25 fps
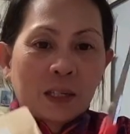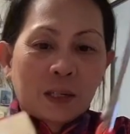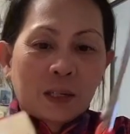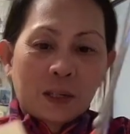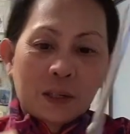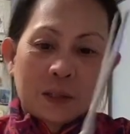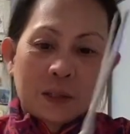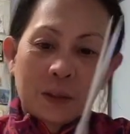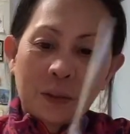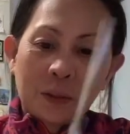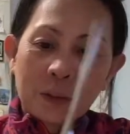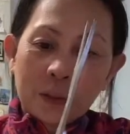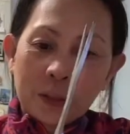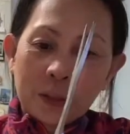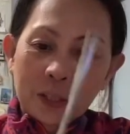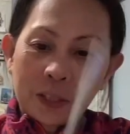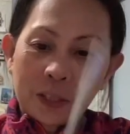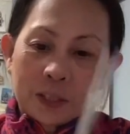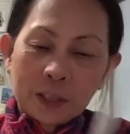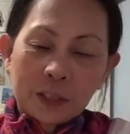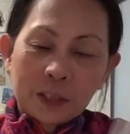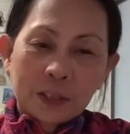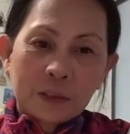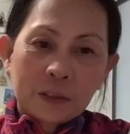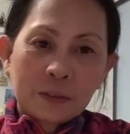yung
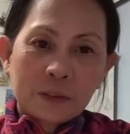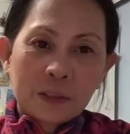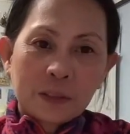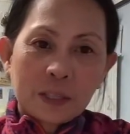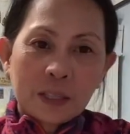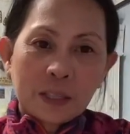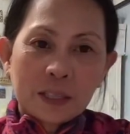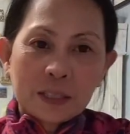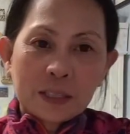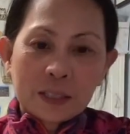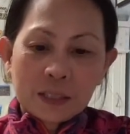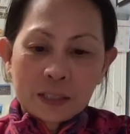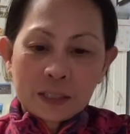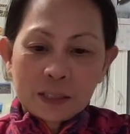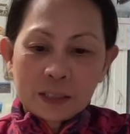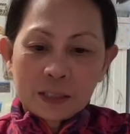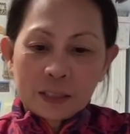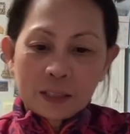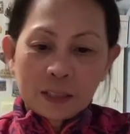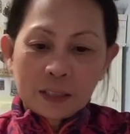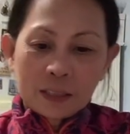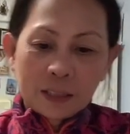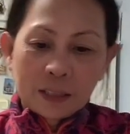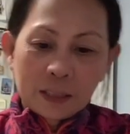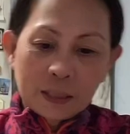order ko guys.
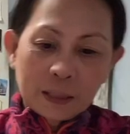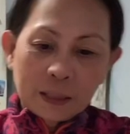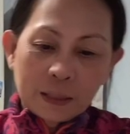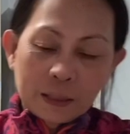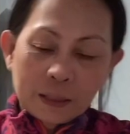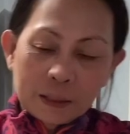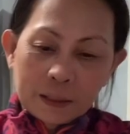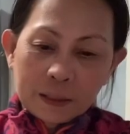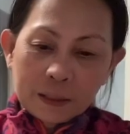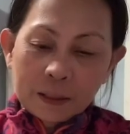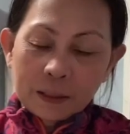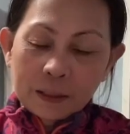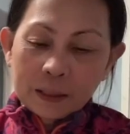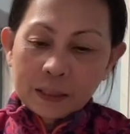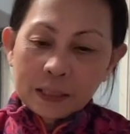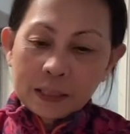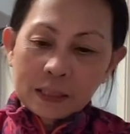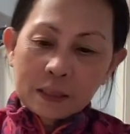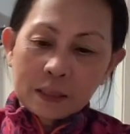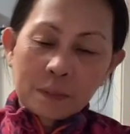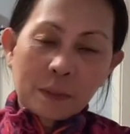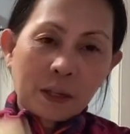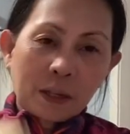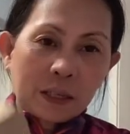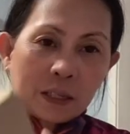Yeah.
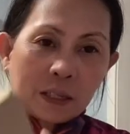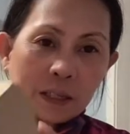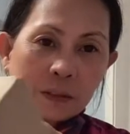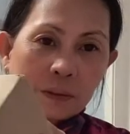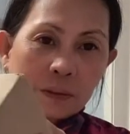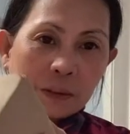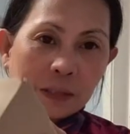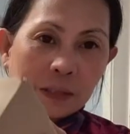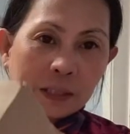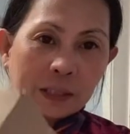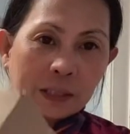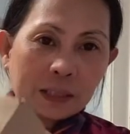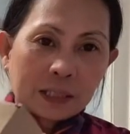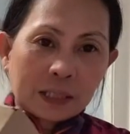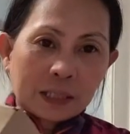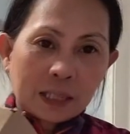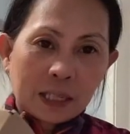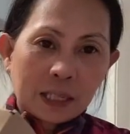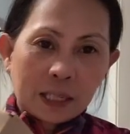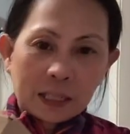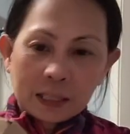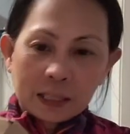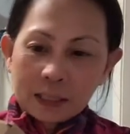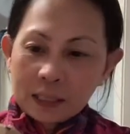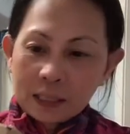kasi may nag-order
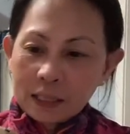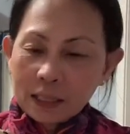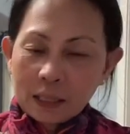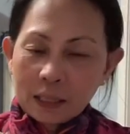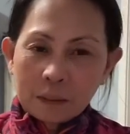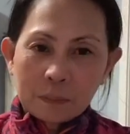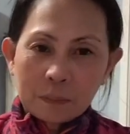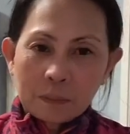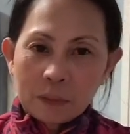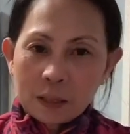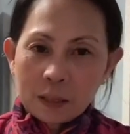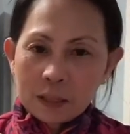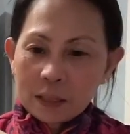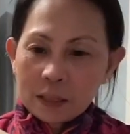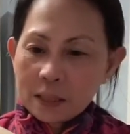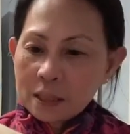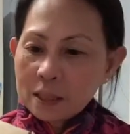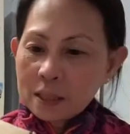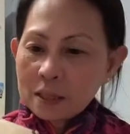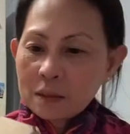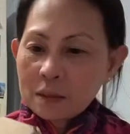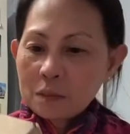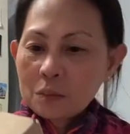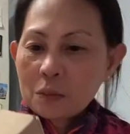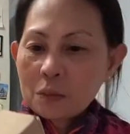sa akin ng
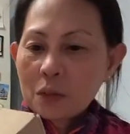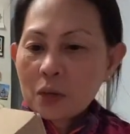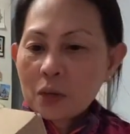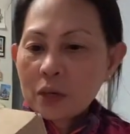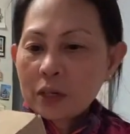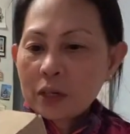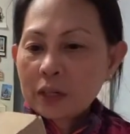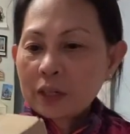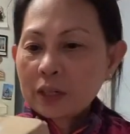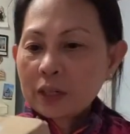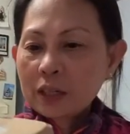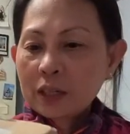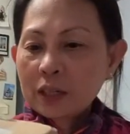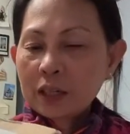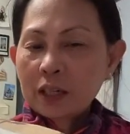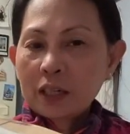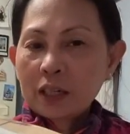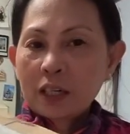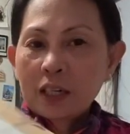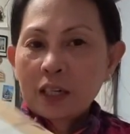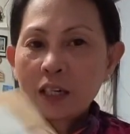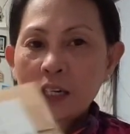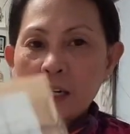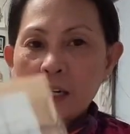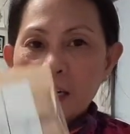polishing bar.
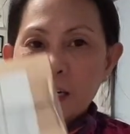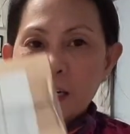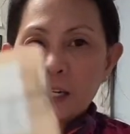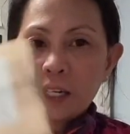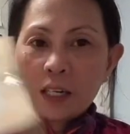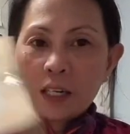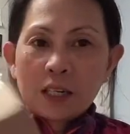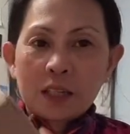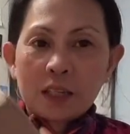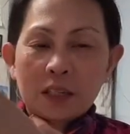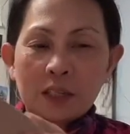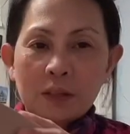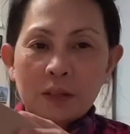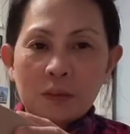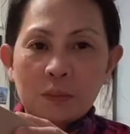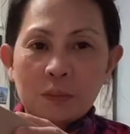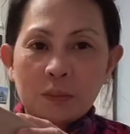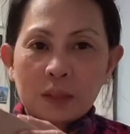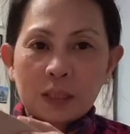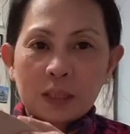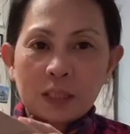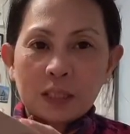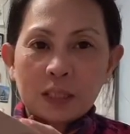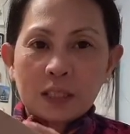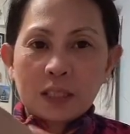Ayan,
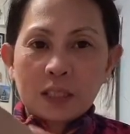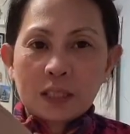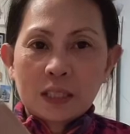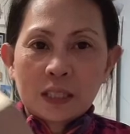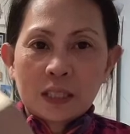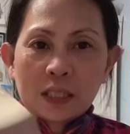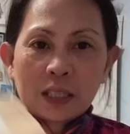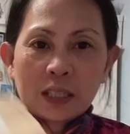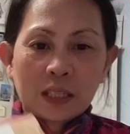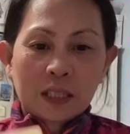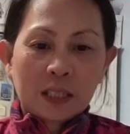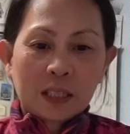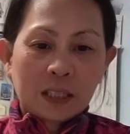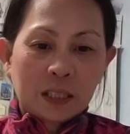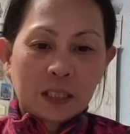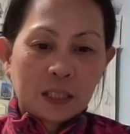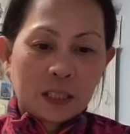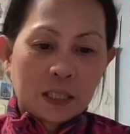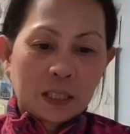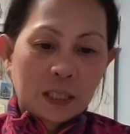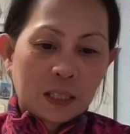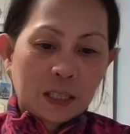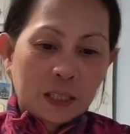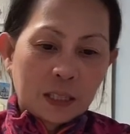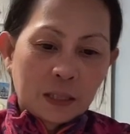dumating na.
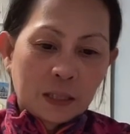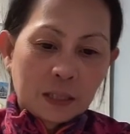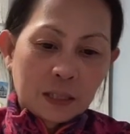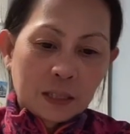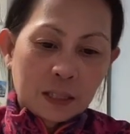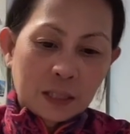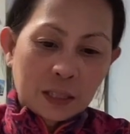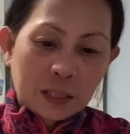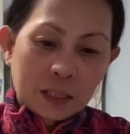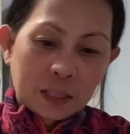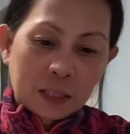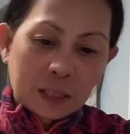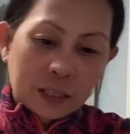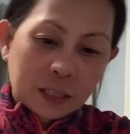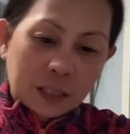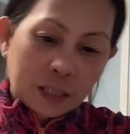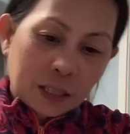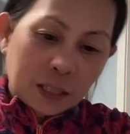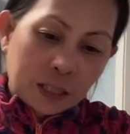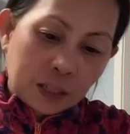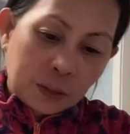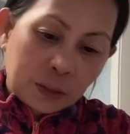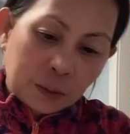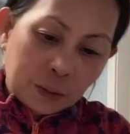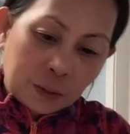
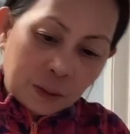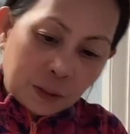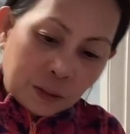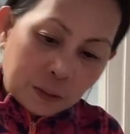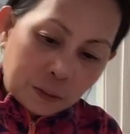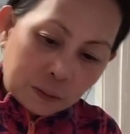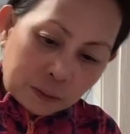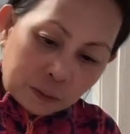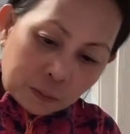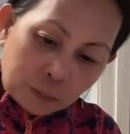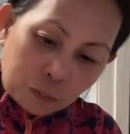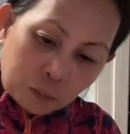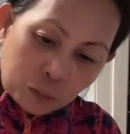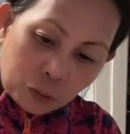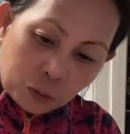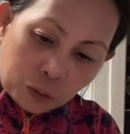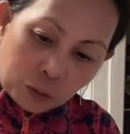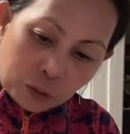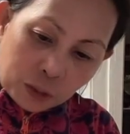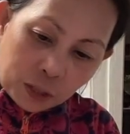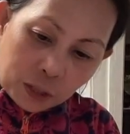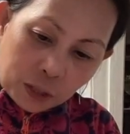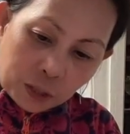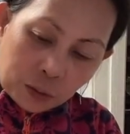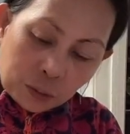Ngayon, ang
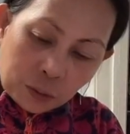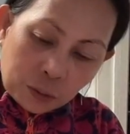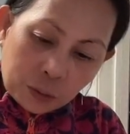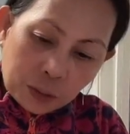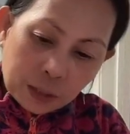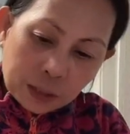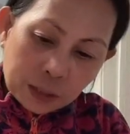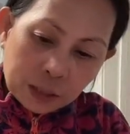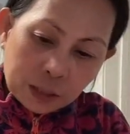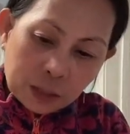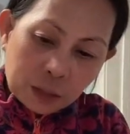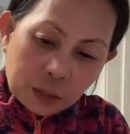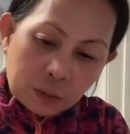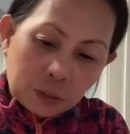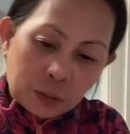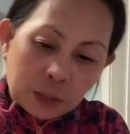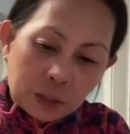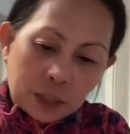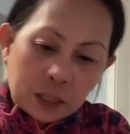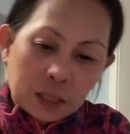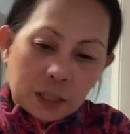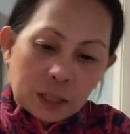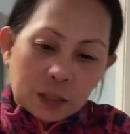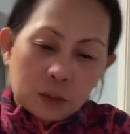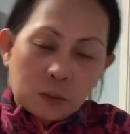buksan ko kasi
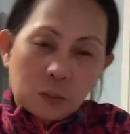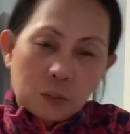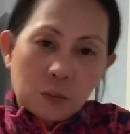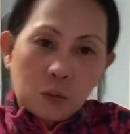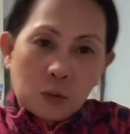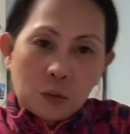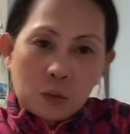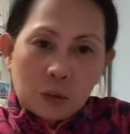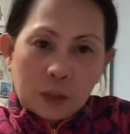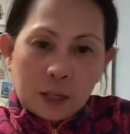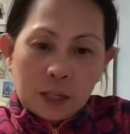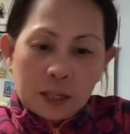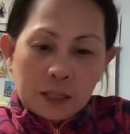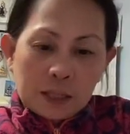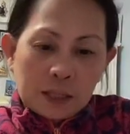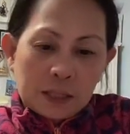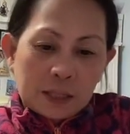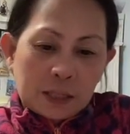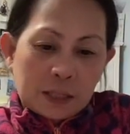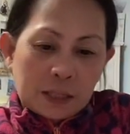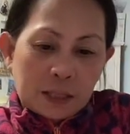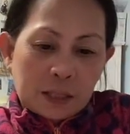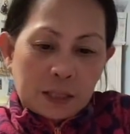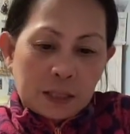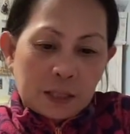kunin ito
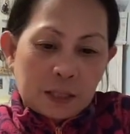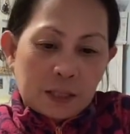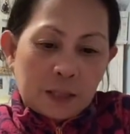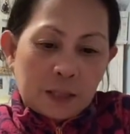bukas.